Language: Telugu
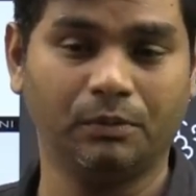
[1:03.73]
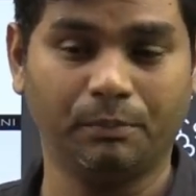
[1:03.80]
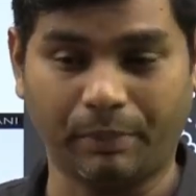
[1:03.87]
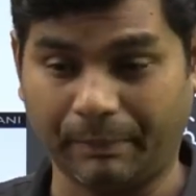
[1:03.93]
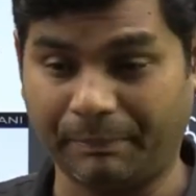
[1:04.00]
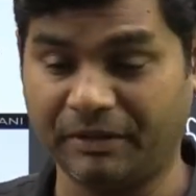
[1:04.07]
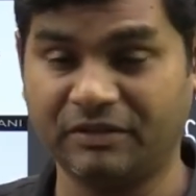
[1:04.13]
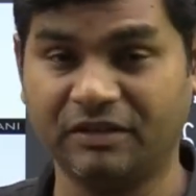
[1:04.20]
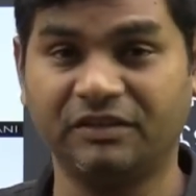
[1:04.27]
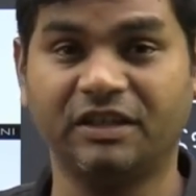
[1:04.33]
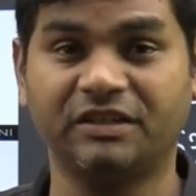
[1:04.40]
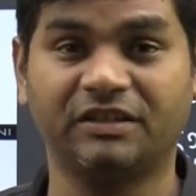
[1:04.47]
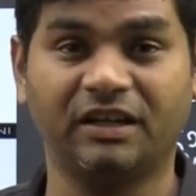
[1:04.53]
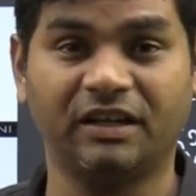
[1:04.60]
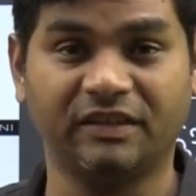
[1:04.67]
ప్రపంచ
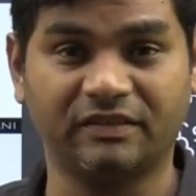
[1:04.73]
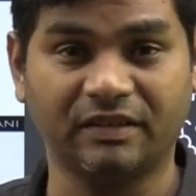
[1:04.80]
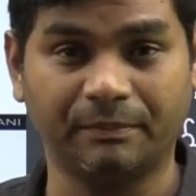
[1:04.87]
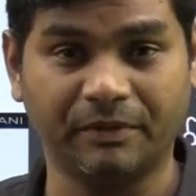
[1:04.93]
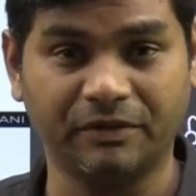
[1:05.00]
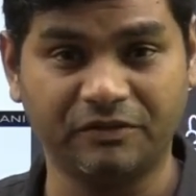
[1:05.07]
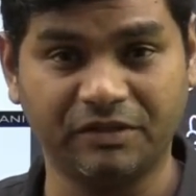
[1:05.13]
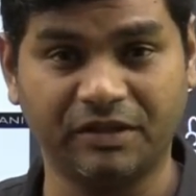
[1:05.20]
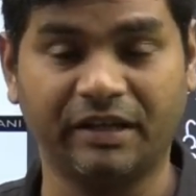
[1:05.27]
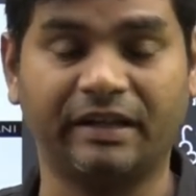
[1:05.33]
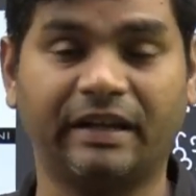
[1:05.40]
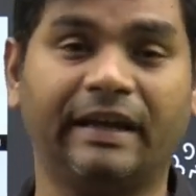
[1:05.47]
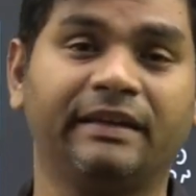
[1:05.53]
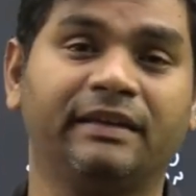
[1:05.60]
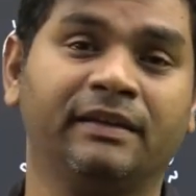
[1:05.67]
దేశాలకి సంబంధించిన
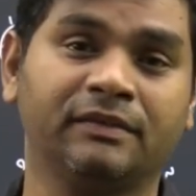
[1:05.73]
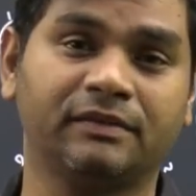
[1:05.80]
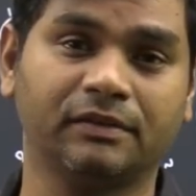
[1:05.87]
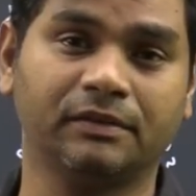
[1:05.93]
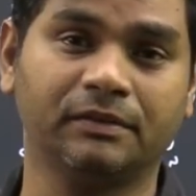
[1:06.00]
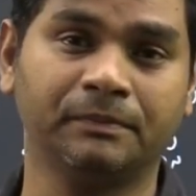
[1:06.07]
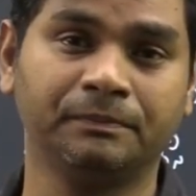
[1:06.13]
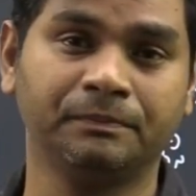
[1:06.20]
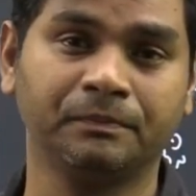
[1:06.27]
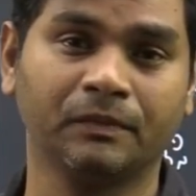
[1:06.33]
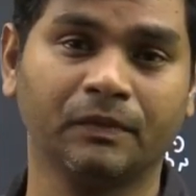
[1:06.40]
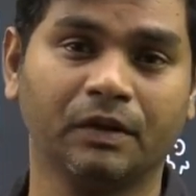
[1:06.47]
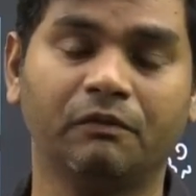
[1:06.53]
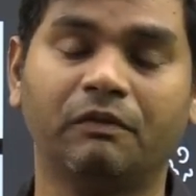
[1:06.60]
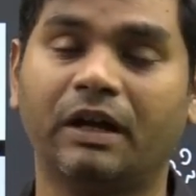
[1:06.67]
ర్యాంకింగ్స్
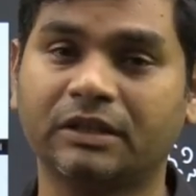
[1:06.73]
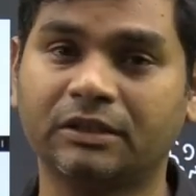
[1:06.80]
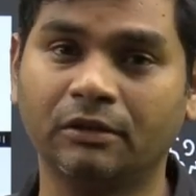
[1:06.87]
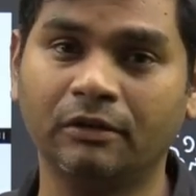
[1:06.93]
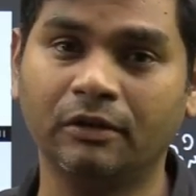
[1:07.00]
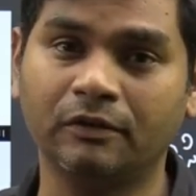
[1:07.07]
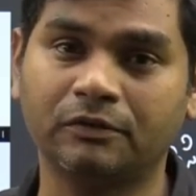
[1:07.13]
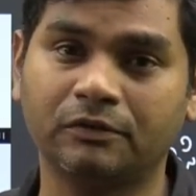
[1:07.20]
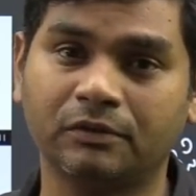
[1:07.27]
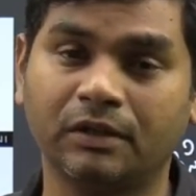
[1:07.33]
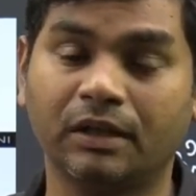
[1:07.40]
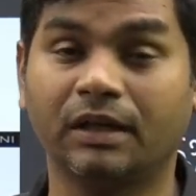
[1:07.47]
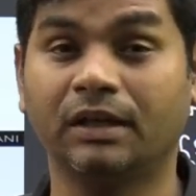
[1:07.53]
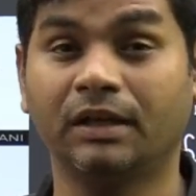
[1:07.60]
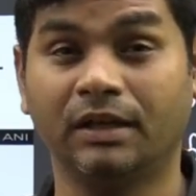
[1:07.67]
వార్తలు నిలుస్తున్న
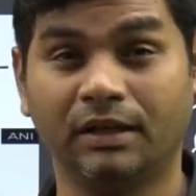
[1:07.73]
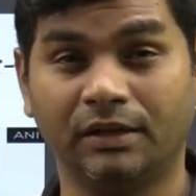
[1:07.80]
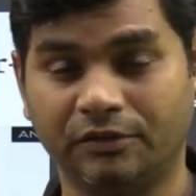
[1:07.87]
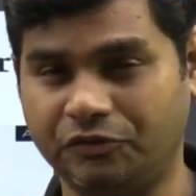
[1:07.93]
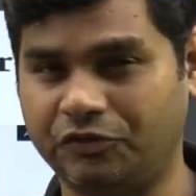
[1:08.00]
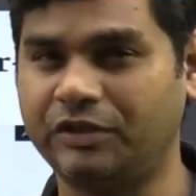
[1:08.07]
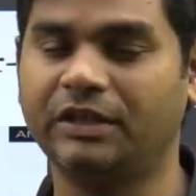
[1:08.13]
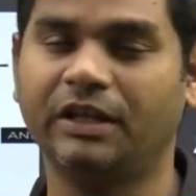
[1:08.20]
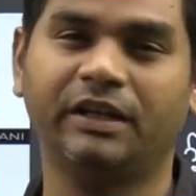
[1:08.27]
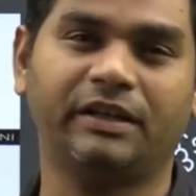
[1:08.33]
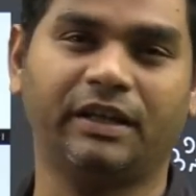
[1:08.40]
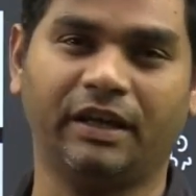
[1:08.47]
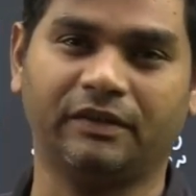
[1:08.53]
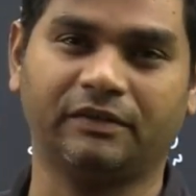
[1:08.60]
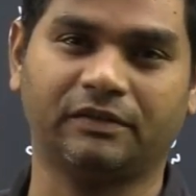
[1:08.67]
జిఏ
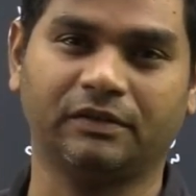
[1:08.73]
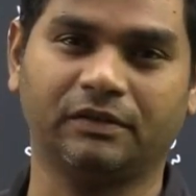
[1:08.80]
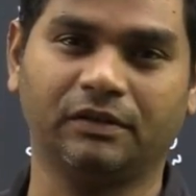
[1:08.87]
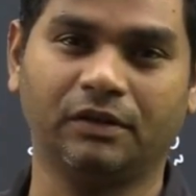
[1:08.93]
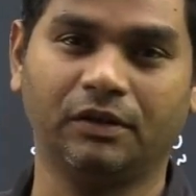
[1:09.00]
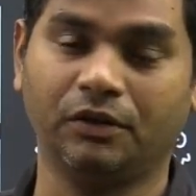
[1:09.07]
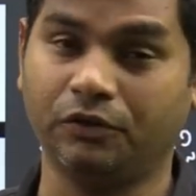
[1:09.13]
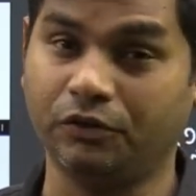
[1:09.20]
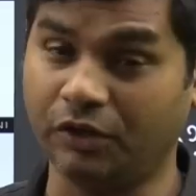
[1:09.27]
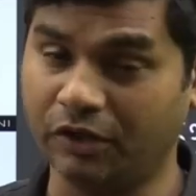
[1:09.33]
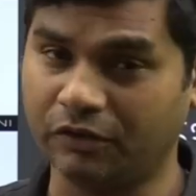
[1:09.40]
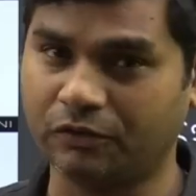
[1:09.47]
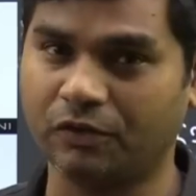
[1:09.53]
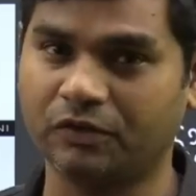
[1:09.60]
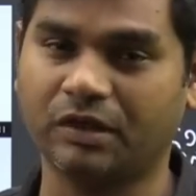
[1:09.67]
ట్యాగ్స్
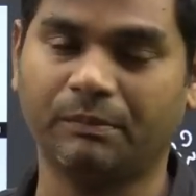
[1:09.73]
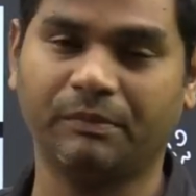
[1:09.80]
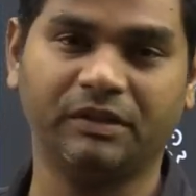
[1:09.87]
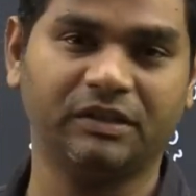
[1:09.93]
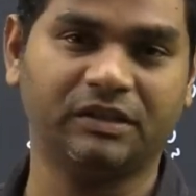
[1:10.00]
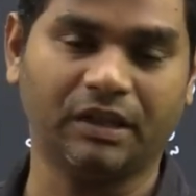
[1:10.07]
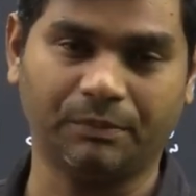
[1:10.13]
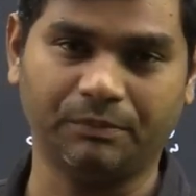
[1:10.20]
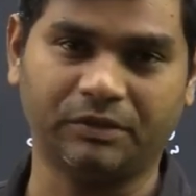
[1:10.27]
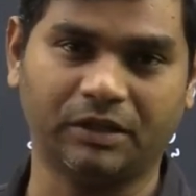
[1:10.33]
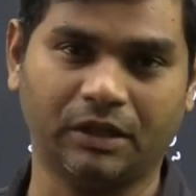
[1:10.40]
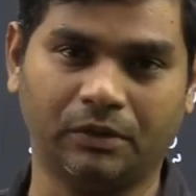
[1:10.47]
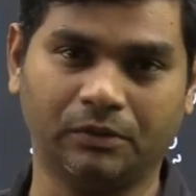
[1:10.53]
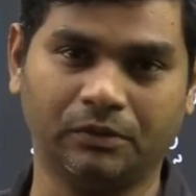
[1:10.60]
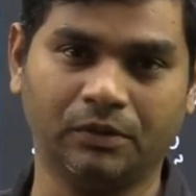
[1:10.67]
యునెస్కో సంబంధిత
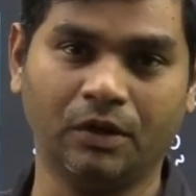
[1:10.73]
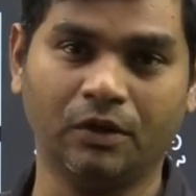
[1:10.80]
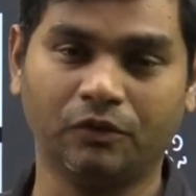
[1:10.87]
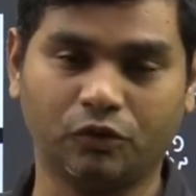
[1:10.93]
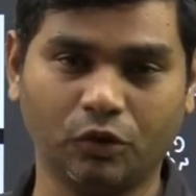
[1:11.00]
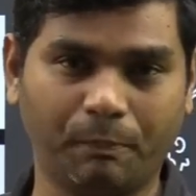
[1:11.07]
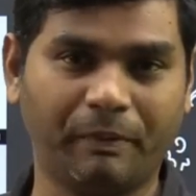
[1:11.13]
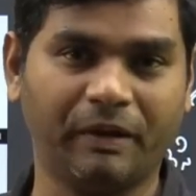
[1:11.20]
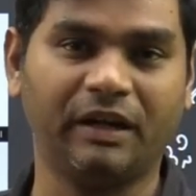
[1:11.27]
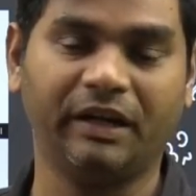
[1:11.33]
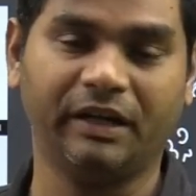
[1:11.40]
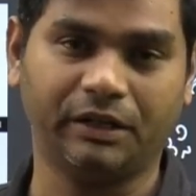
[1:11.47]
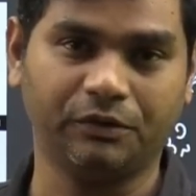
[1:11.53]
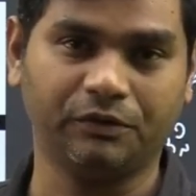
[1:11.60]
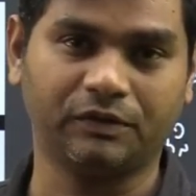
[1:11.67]
అంశాలు
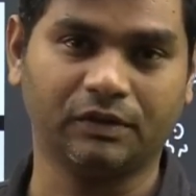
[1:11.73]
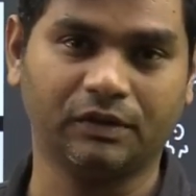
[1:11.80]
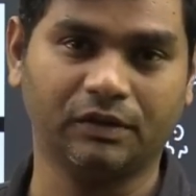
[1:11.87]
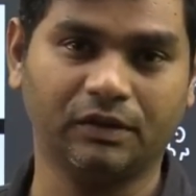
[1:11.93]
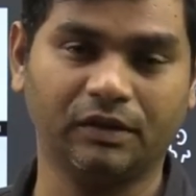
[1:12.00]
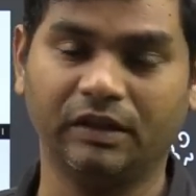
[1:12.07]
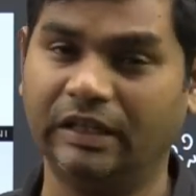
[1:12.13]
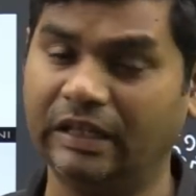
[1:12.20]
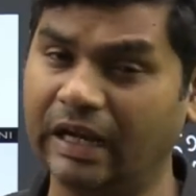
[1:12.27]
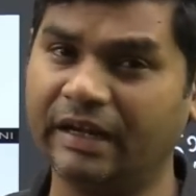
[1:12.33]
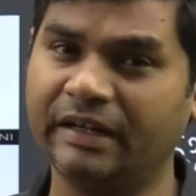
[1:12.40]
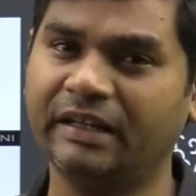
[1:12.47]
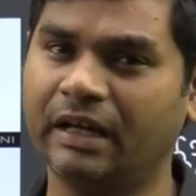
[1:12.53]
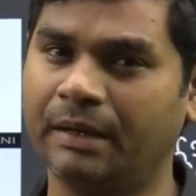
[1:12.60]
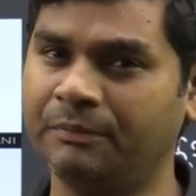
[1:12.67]
సూపర్లేటివ్స్
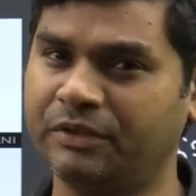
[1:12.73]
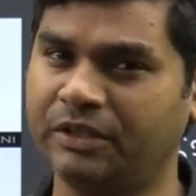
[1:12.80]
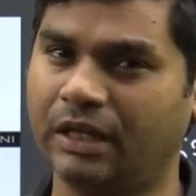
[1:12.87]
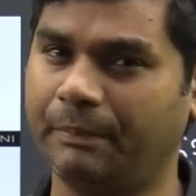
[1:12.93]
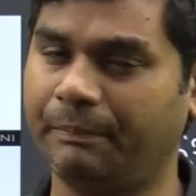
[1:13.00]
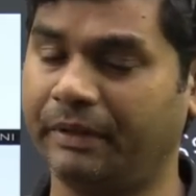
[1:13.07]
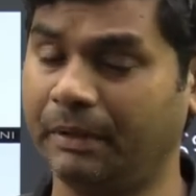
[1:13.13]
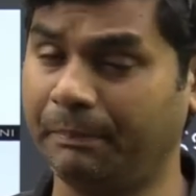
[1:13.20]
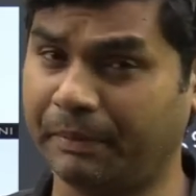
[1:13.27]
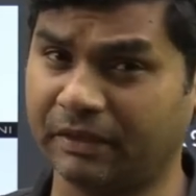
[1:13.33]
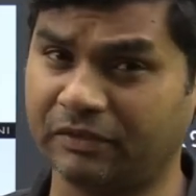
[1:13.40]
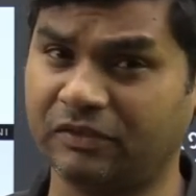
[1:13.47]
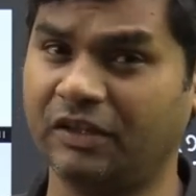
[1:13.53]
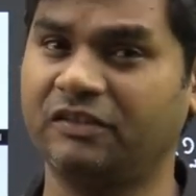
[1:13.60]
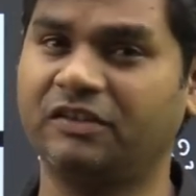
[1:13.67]
ఇలాంటి అంశాలపైన
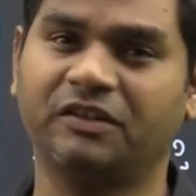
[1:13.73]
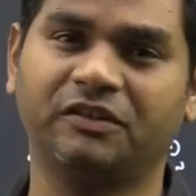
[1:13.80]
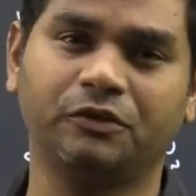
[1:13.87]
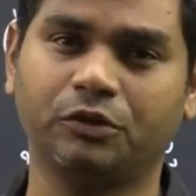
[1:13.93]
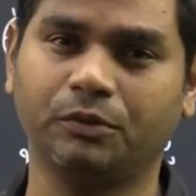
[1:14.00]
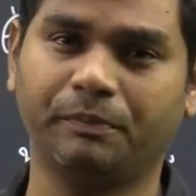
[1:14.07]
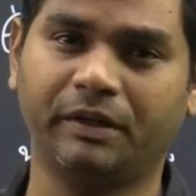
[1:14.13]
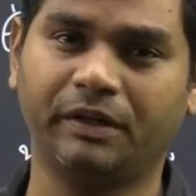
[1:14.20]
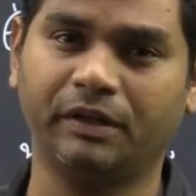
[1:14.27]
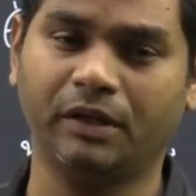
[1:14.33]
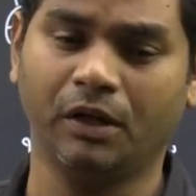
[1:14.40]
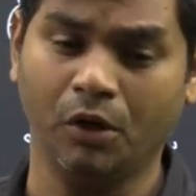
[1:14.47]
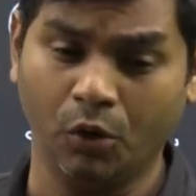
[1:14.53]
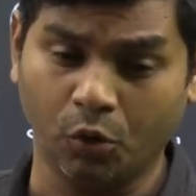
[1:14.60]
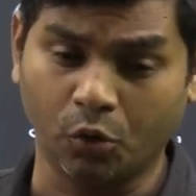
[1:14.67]
ప్రత్యక్ష శ్రద్ధ చూపండి
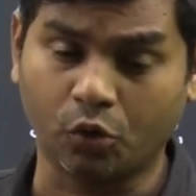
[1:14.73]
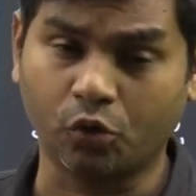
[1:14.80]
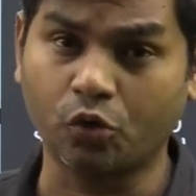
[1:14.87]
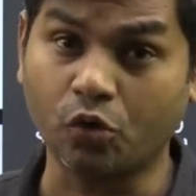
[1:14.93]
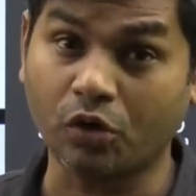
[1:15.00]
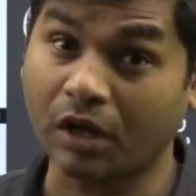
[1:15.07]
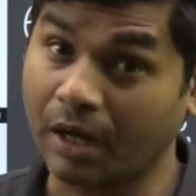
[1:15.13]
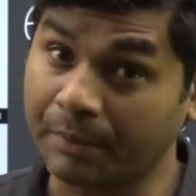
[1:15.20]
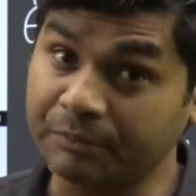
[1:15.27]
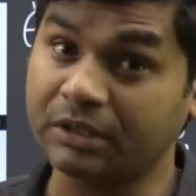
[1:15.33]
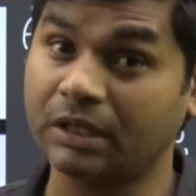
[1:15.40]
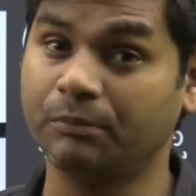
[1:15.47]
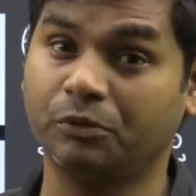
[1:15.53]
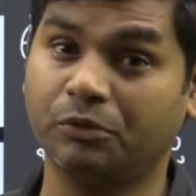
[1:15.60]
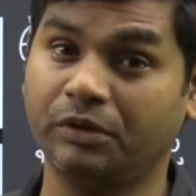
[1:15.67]
ఒక్కొక్క
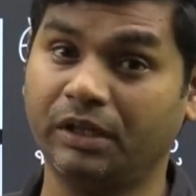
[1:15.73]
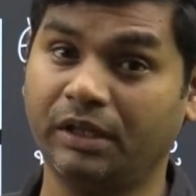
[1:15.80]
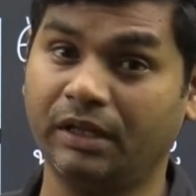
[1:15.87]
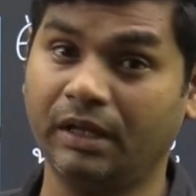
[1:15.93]
అంశం నుండి